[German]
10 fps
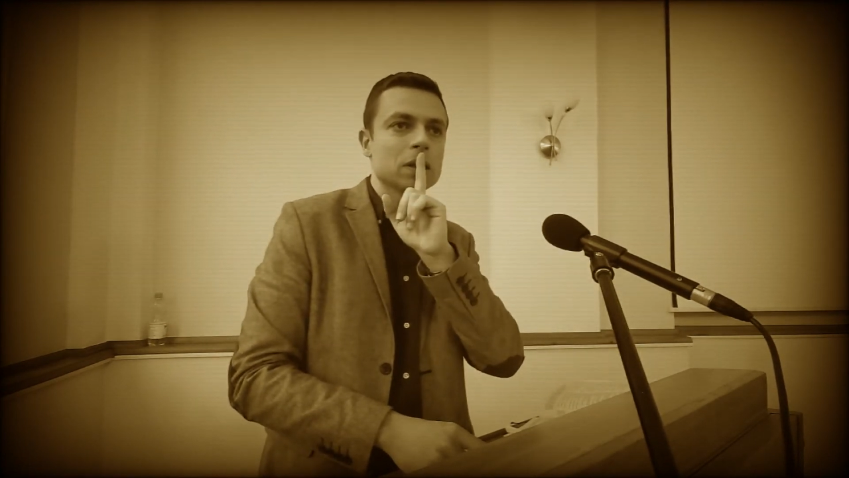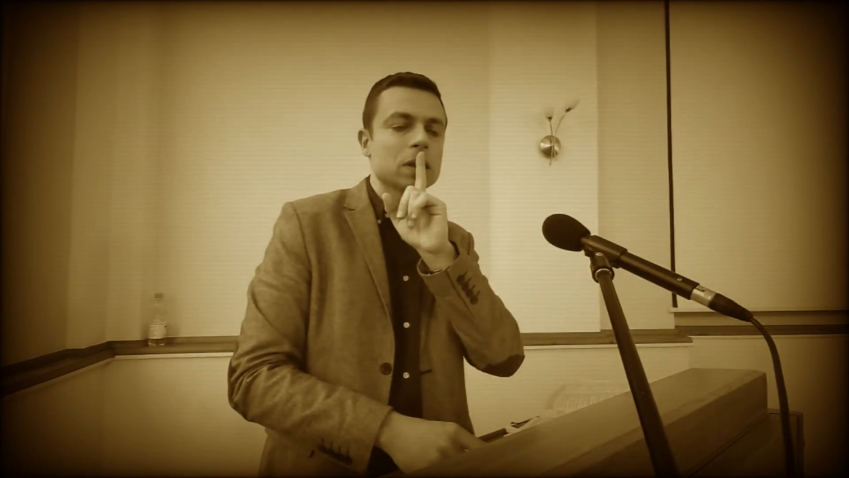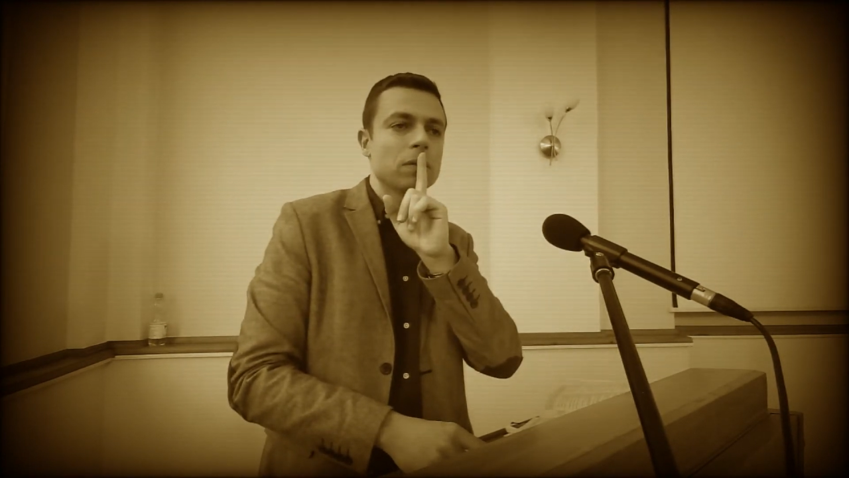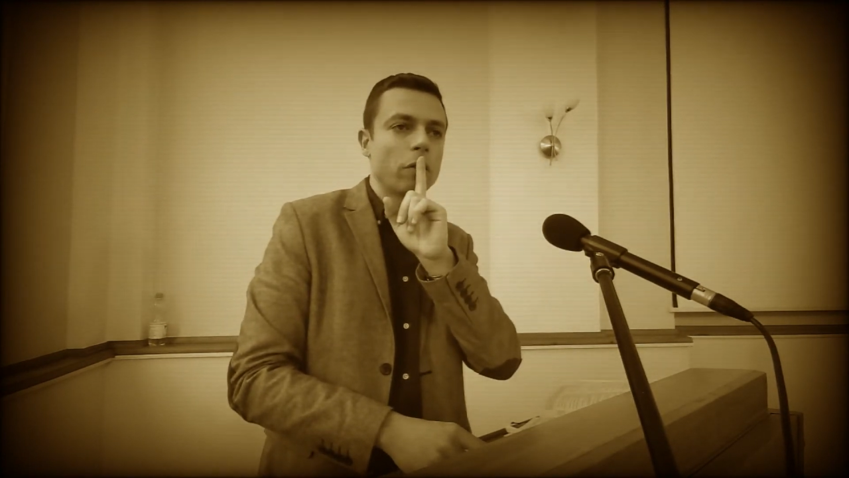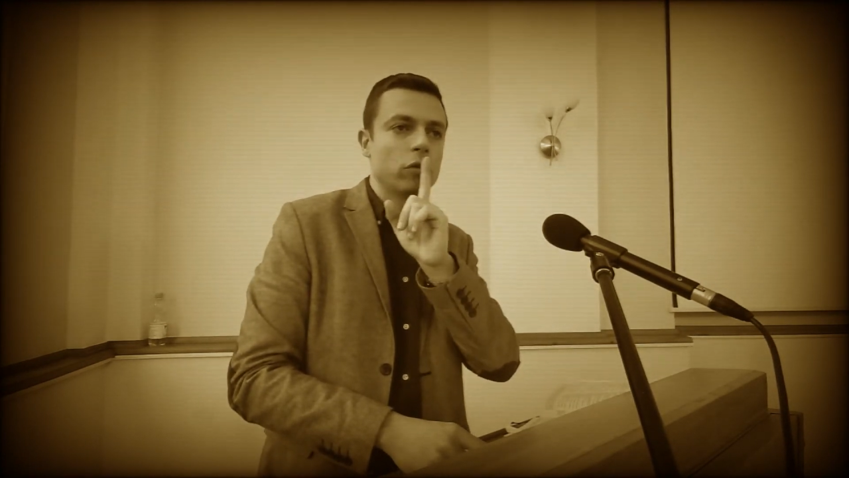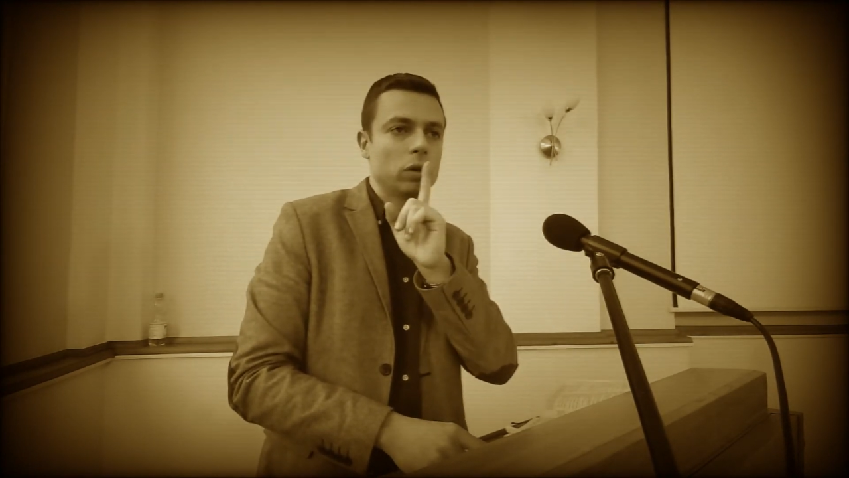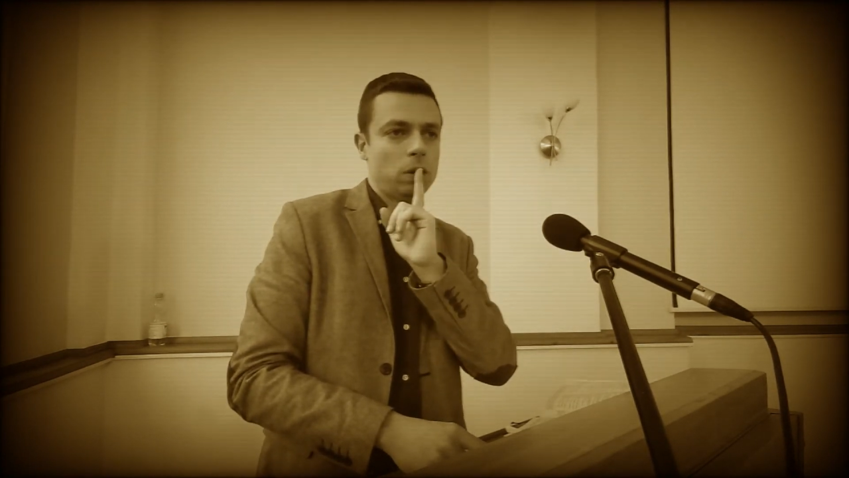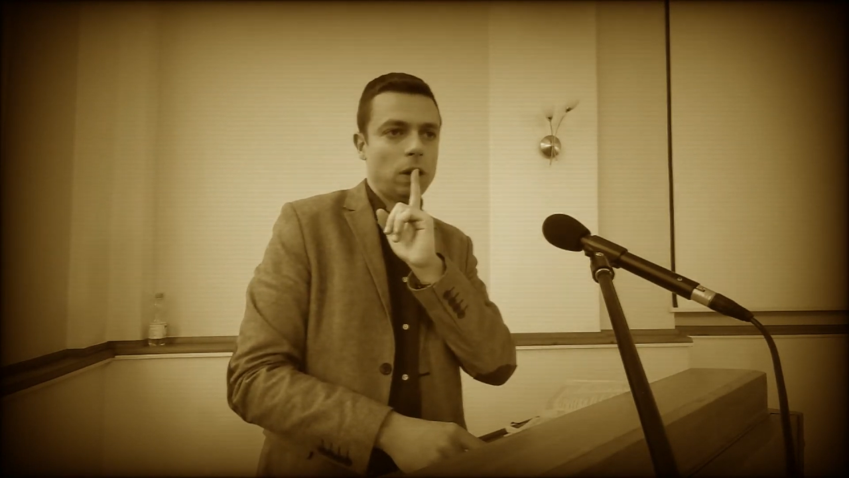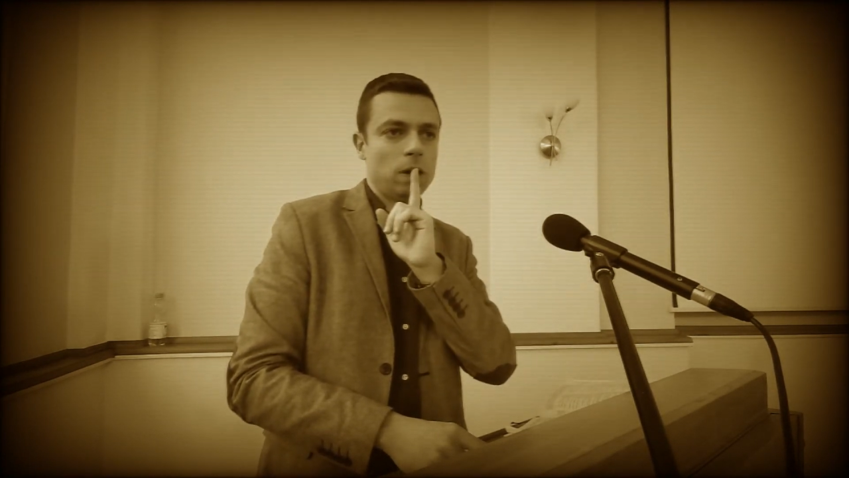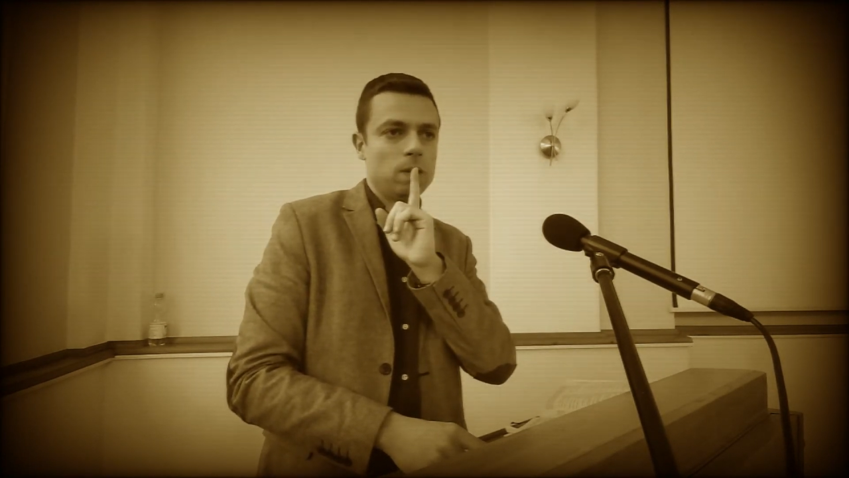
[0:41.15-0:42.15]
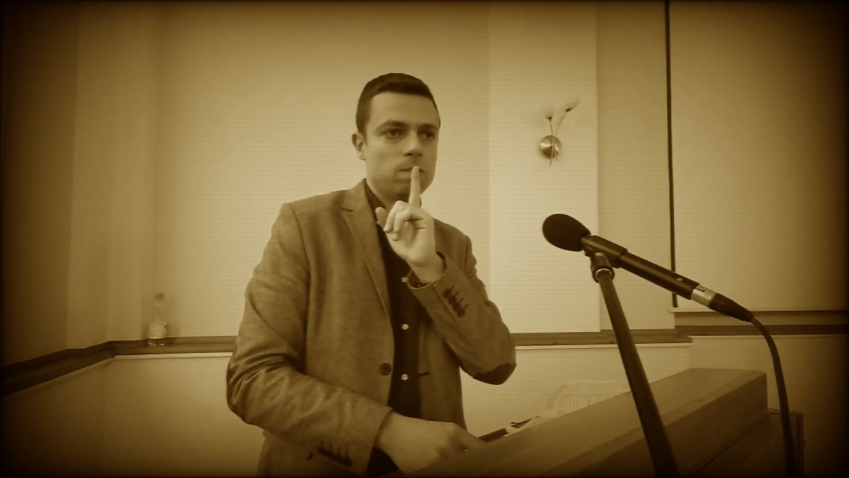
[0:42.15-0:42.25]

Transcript: dass wir auf Gott hören.